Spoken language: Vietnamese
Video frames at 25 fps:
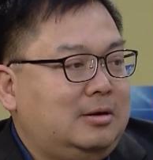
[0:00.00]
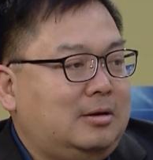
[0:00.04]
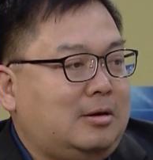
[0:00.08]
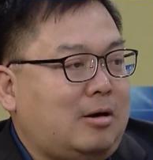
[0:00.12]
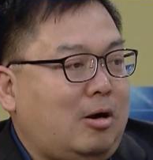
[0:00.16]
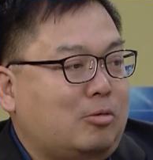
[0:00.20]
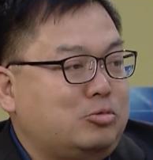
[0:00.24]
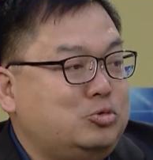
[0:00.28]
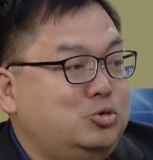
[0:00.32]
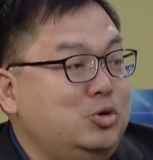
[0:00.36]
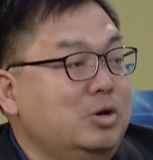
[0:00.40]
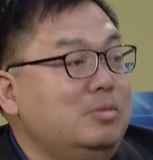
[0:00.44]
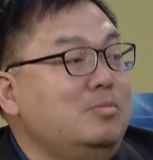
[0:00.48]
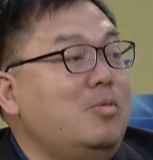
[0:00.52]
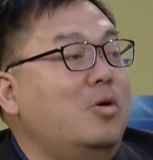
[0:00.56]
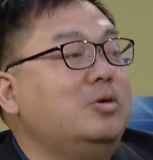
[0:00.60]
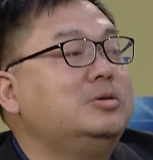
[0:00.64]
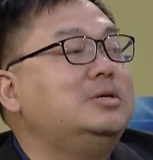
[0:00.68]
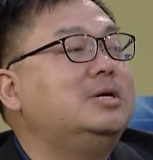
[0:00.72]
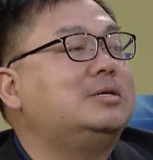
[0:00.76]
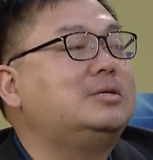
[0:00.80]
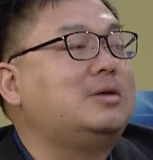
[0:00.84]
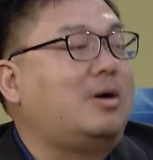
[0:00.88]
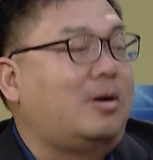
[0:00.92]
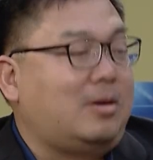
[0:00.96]
học chuyên môn
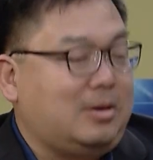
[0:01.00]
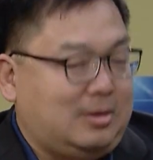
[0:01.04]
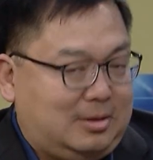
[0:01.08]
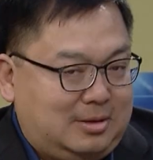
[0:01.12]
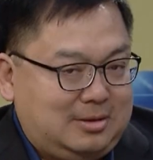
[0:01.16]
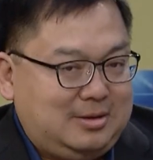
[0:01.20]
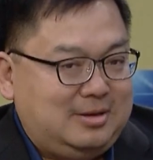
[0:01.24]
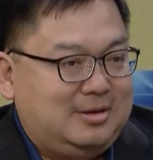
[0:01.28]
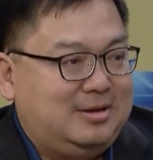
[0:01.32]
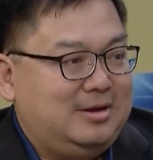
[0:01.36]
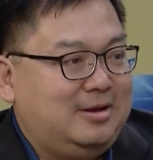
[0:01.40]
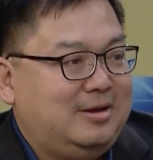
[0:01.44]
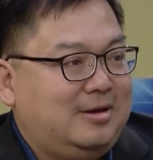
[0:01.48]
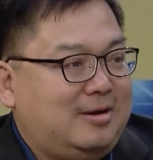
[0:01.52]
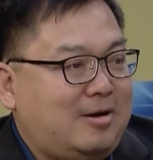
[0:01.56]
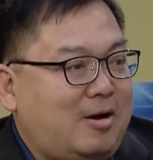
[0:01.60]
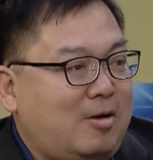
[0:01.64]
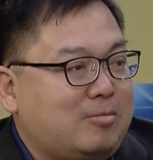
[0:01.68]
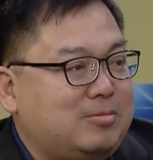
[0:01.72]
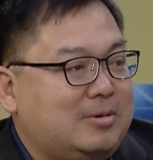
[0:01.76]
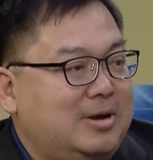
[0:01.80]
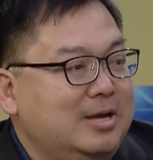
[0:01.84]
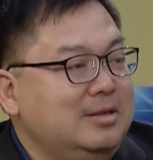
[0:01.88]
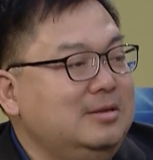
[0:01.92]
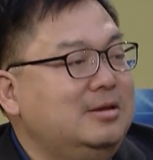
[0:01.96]
rất giỏi
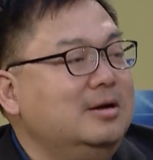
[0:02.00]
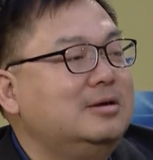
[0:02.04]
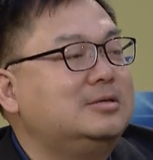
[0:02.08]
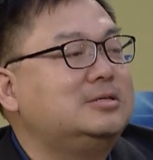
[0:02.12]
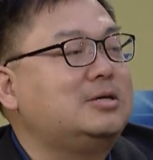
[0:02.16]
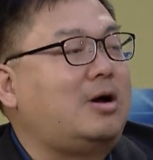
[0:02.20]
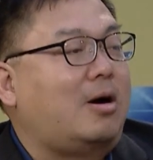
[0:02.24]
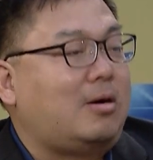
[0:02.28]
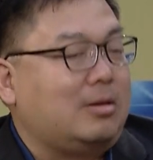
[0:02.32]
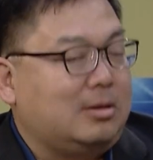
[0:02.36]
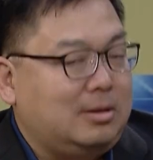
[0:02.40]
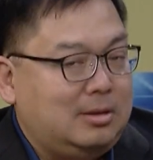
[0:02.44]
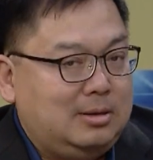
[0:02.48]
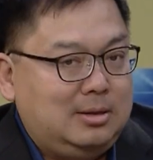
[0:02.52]
học kiến thức giỏi